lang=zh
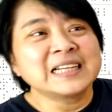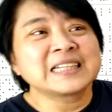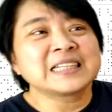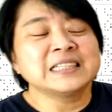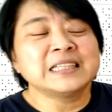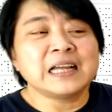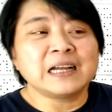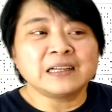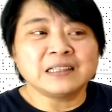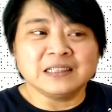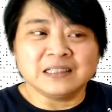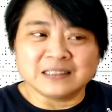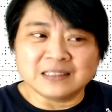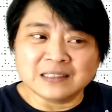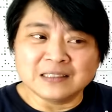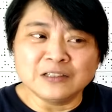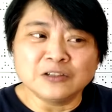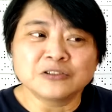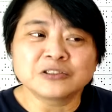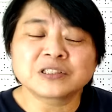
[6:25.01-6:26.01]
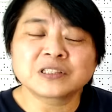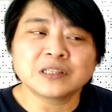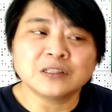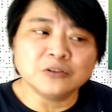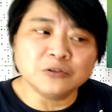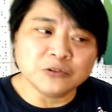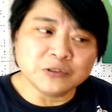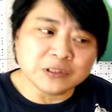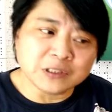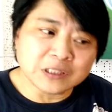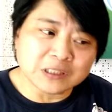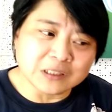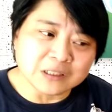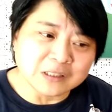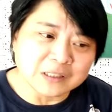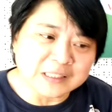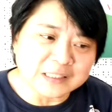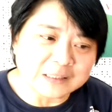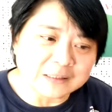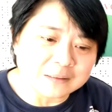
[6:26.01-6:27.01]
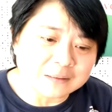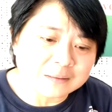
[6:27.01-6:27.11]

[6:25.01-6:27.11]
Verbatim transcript: 可是它也是用生鱼去，